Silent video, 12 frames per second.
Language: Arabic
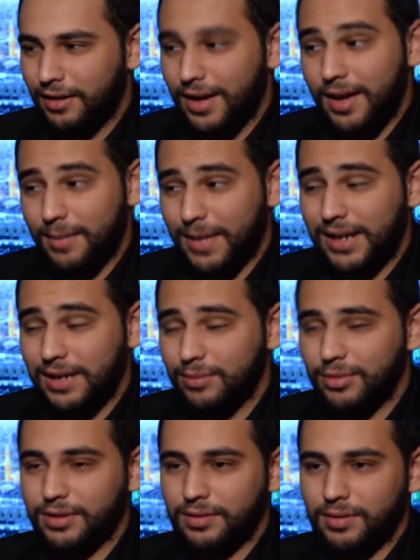آه، مليء
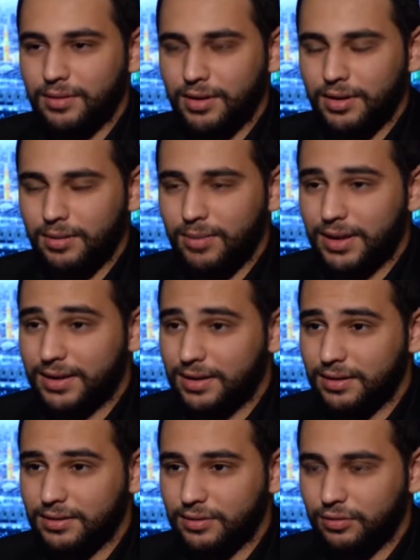
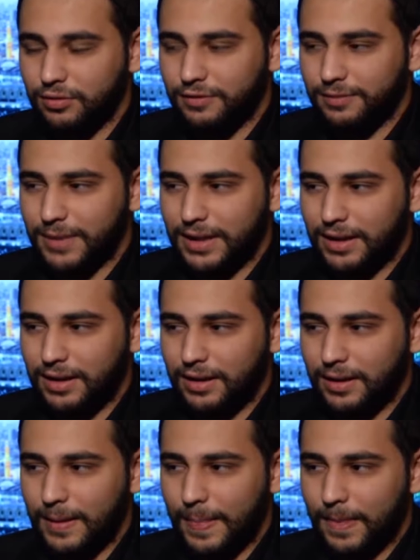بكثير ظروف
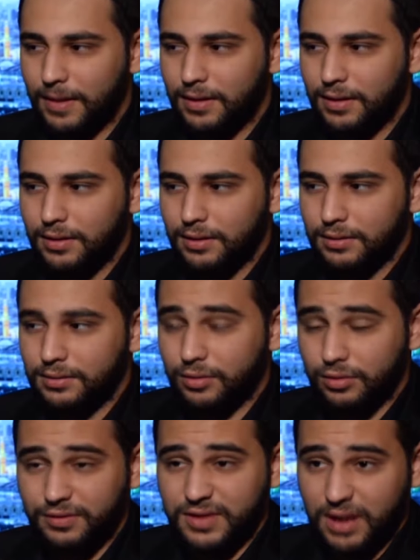من
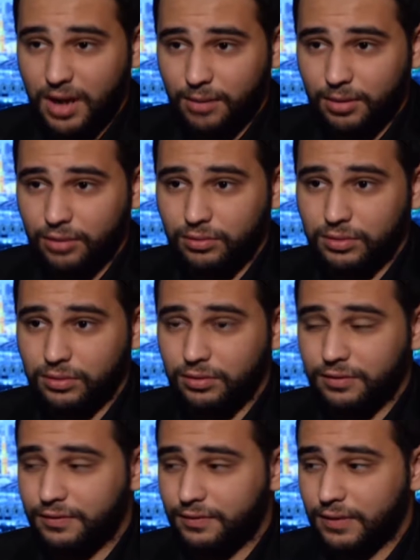ظروف صعبه
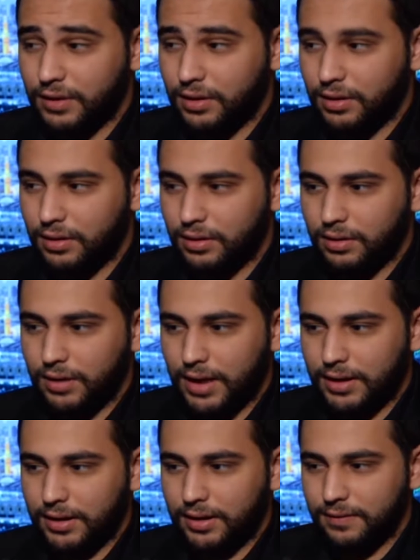وظروف آه،
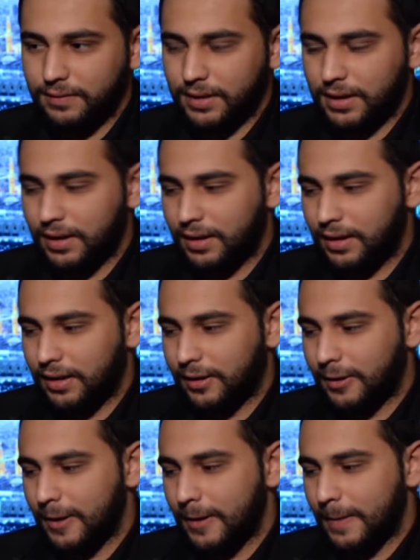يعني كيف بدي اقول لك
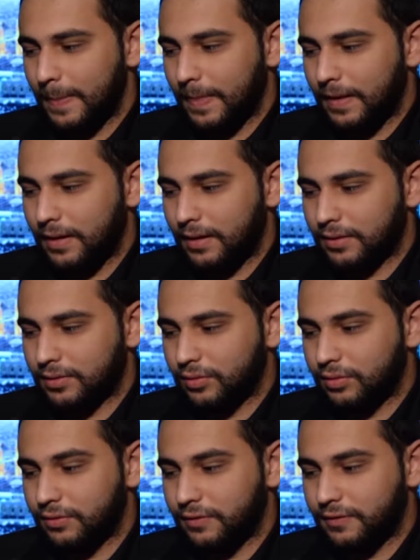آه،
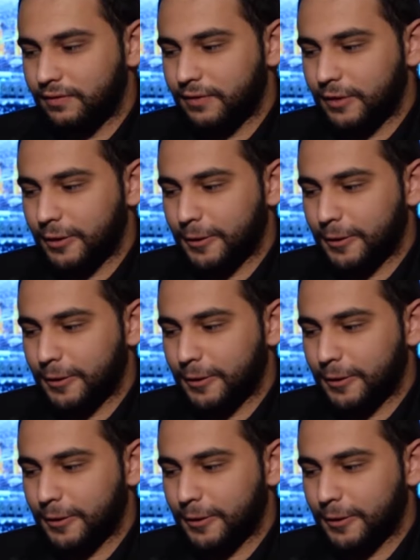ظروف